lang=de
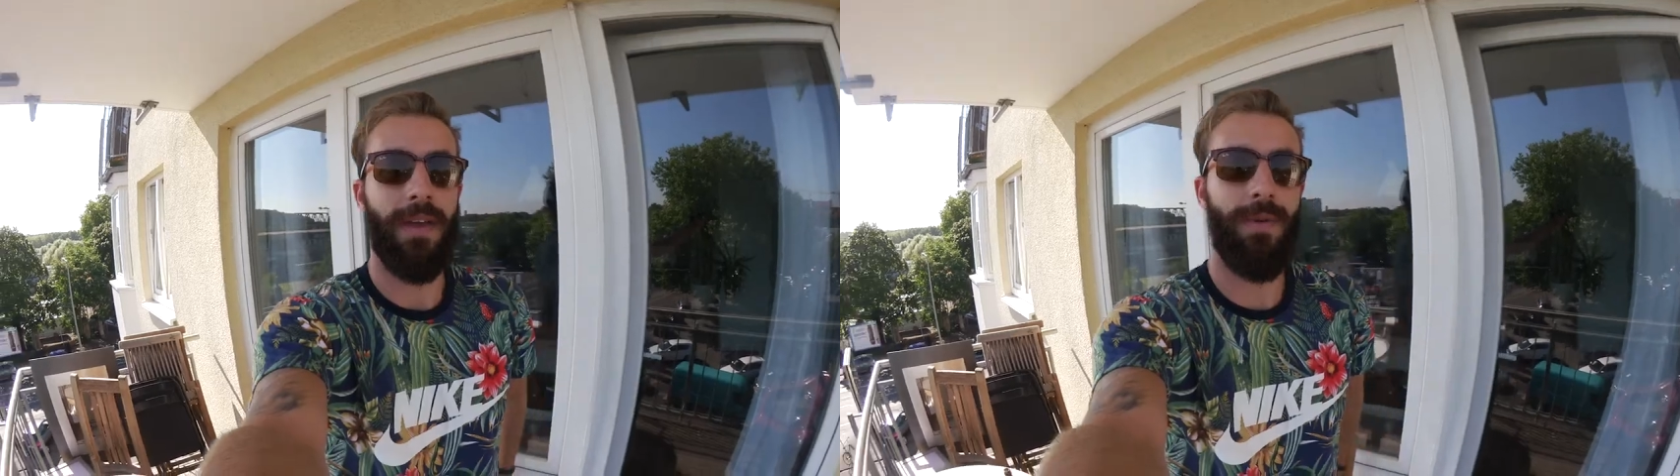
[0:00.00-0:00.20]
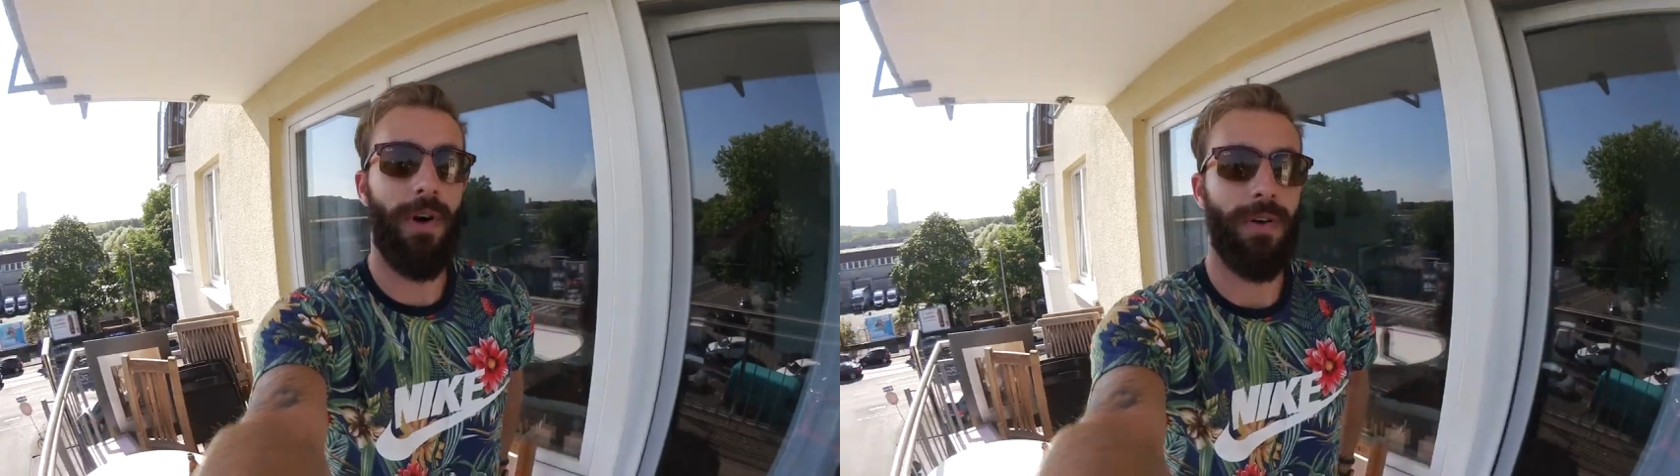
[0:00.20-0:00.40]

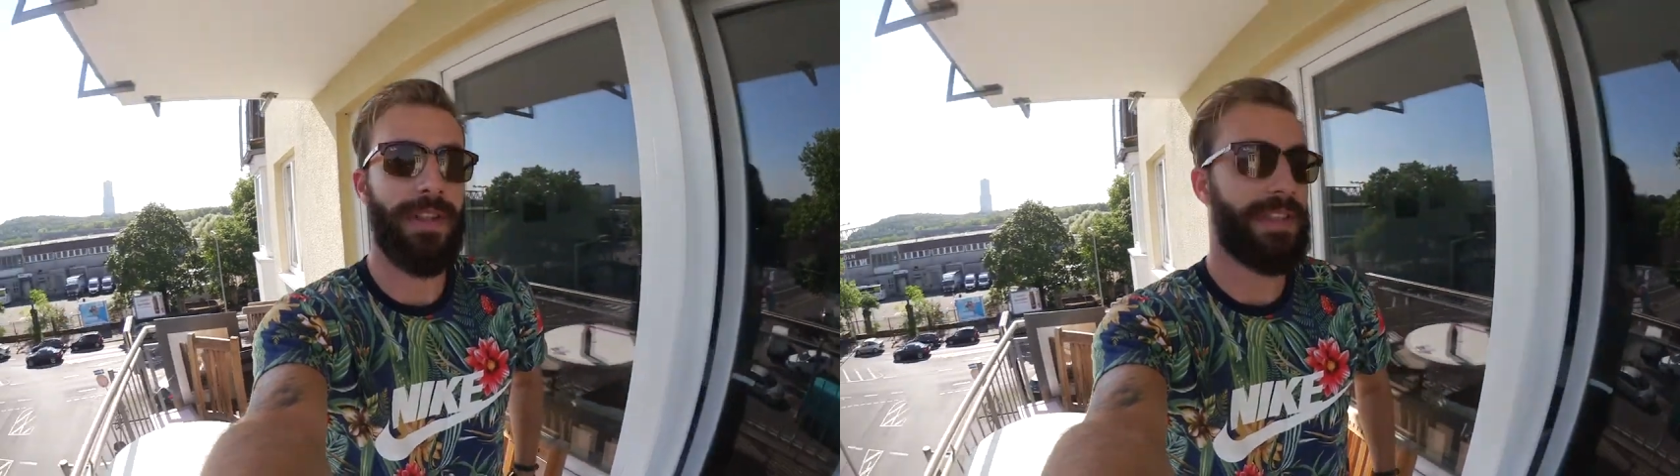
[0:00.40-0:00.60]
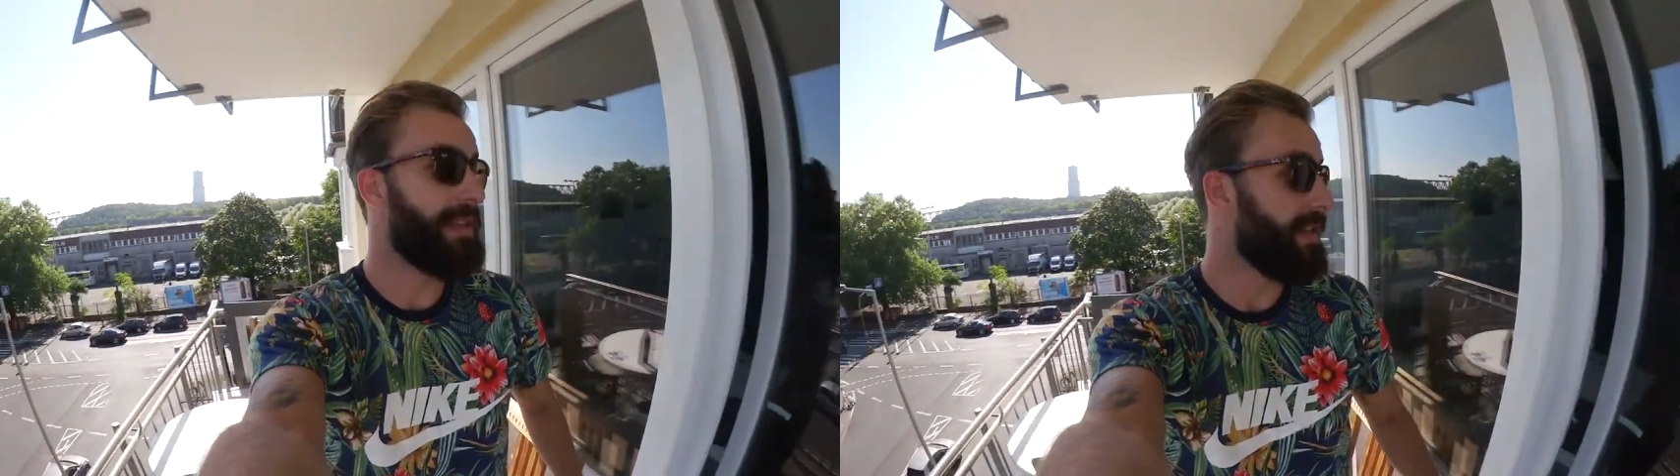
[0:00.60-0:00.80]
Ja, und
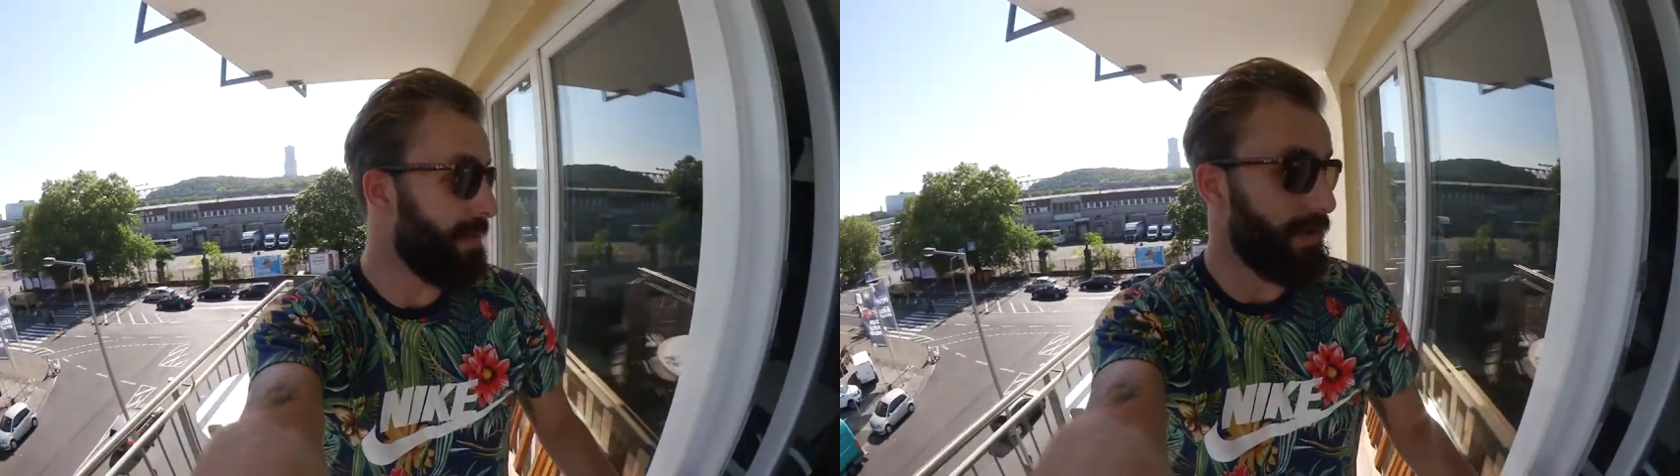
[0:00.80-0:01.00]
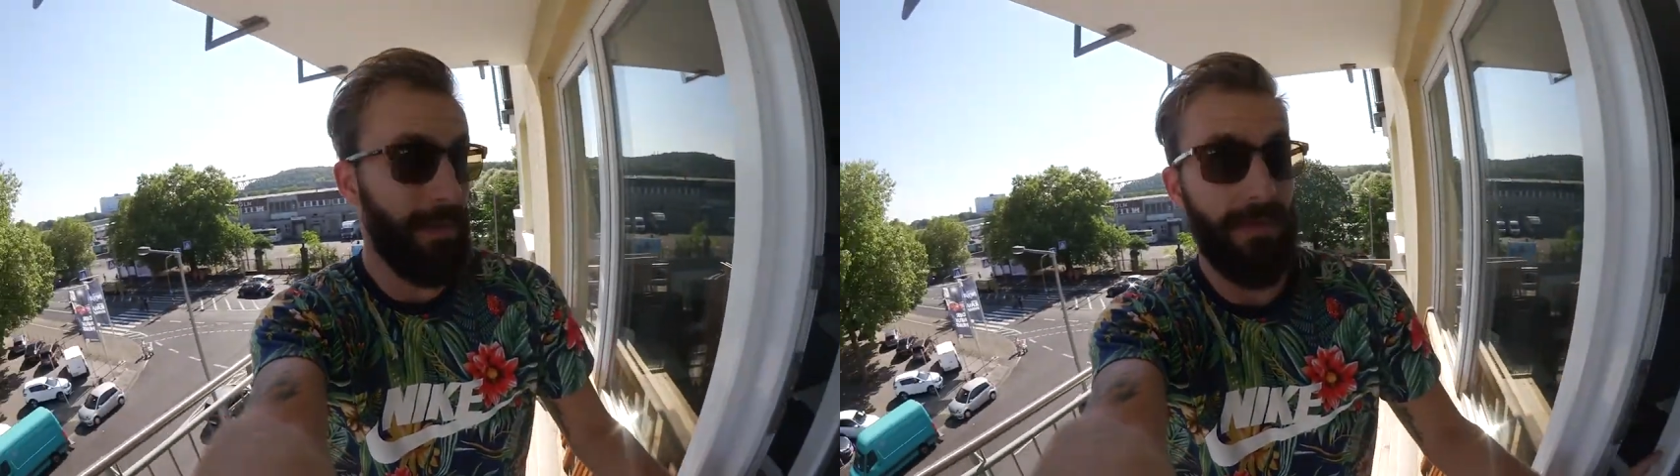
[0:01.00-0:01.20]
jetzt ziehe ich
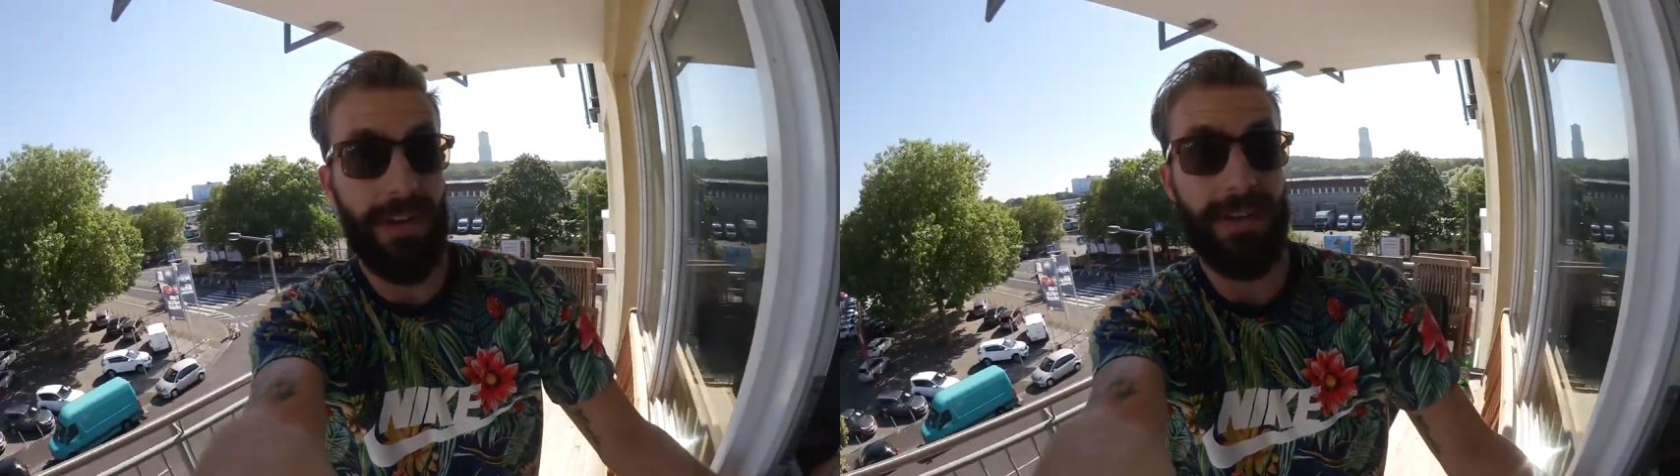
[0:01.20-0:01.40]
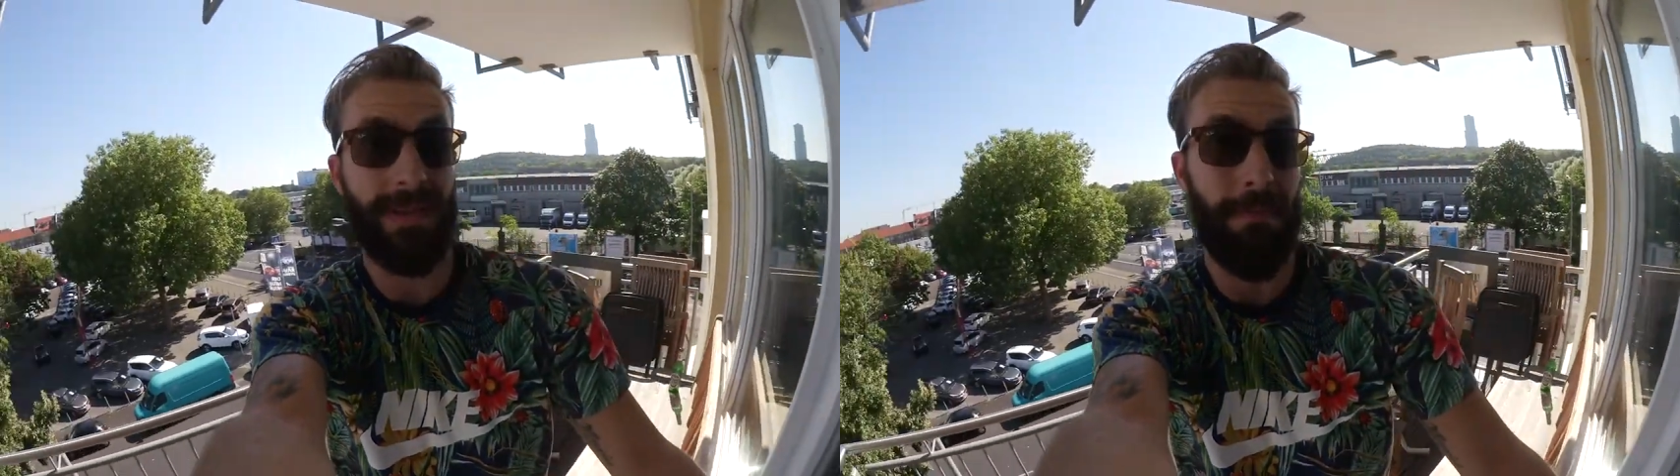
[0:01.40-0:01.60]
mich um,
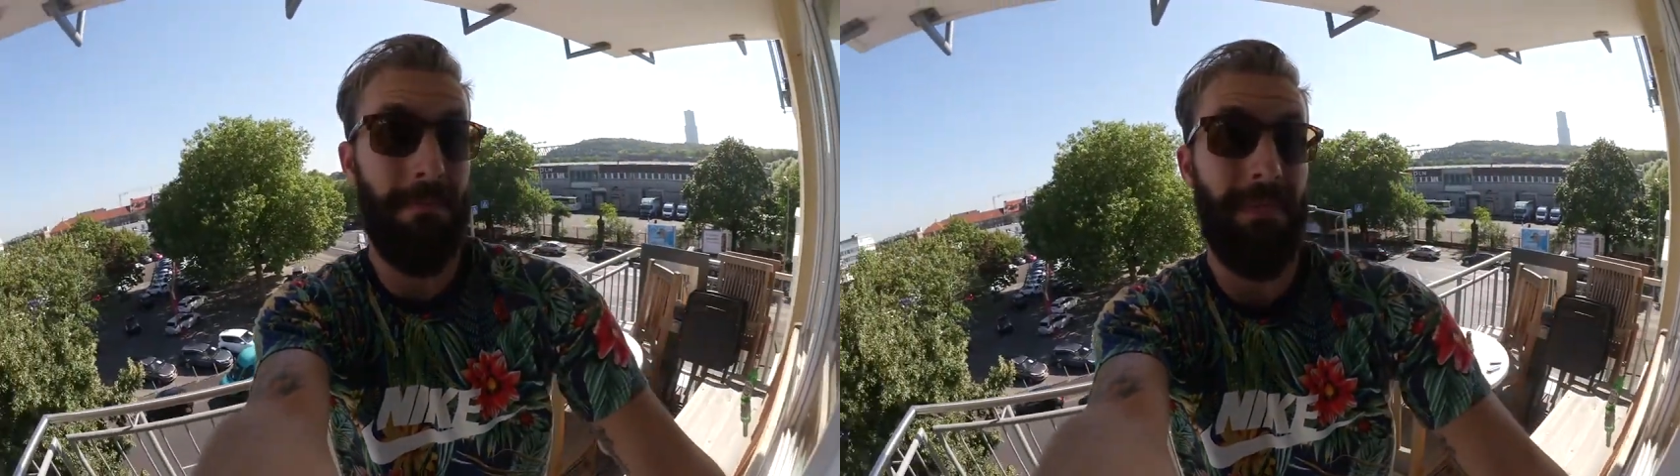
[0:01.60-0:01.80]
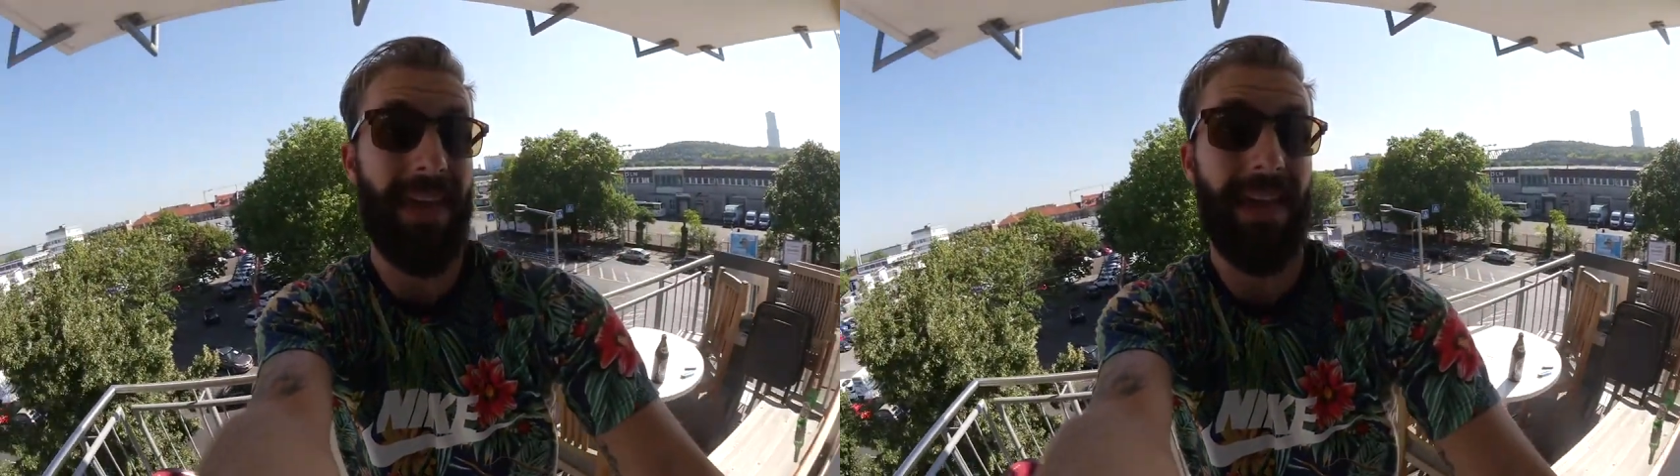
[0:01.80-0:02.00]
weil es
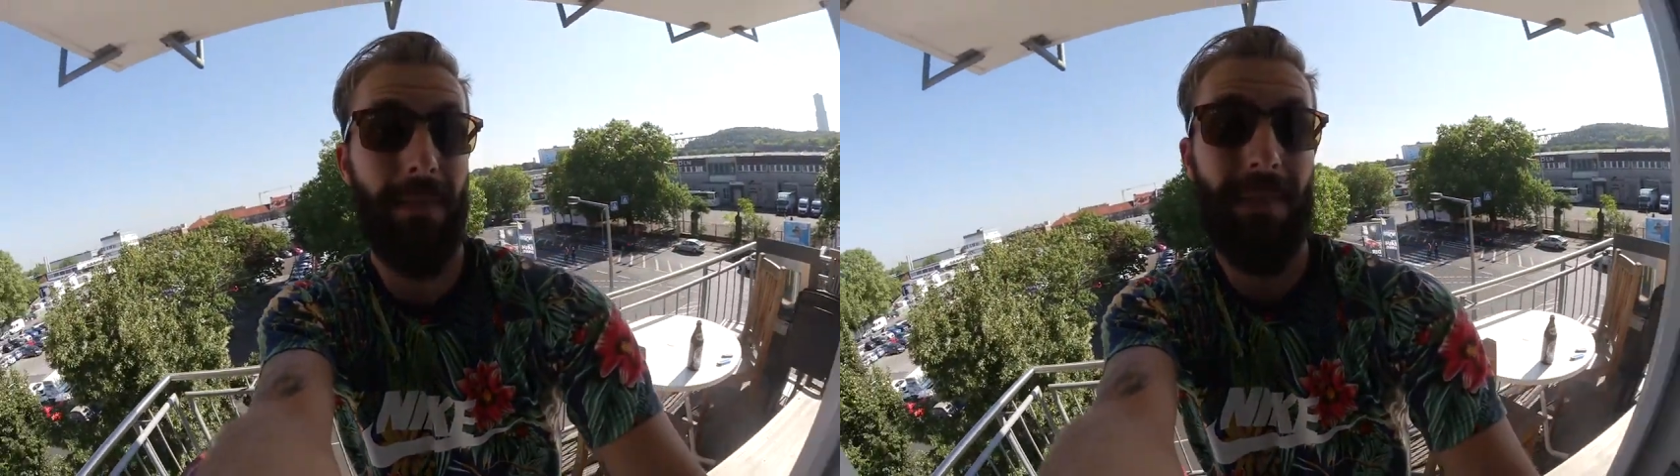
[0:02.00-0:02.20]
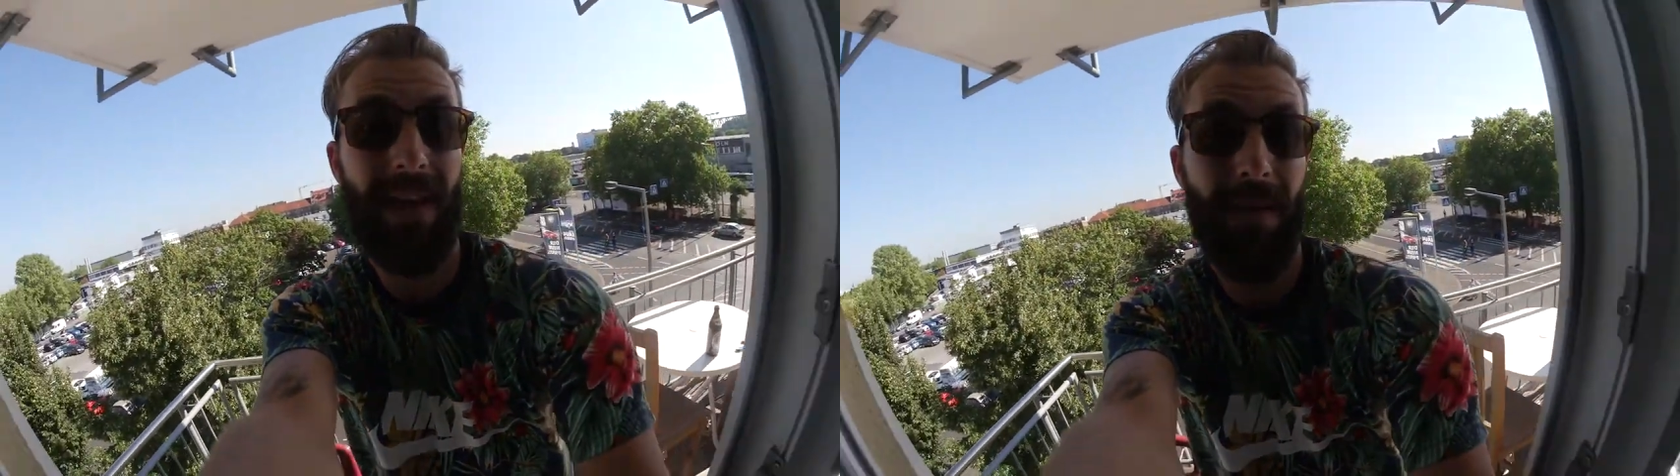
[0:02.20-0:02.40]
mega,
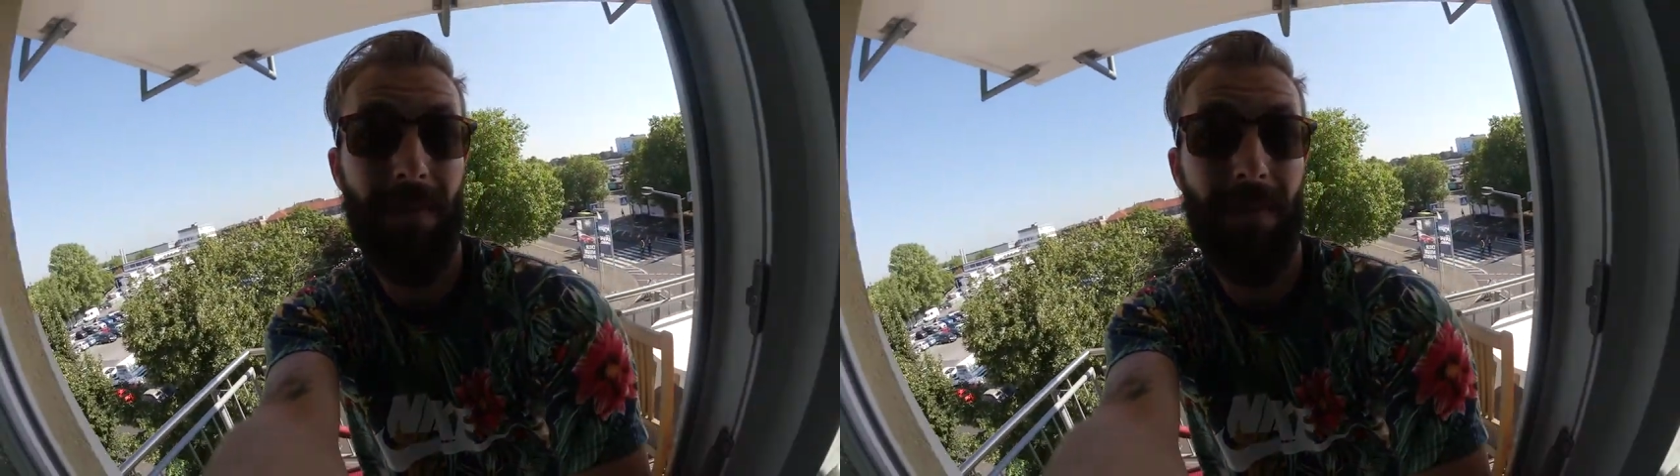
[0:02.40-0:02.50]
mega,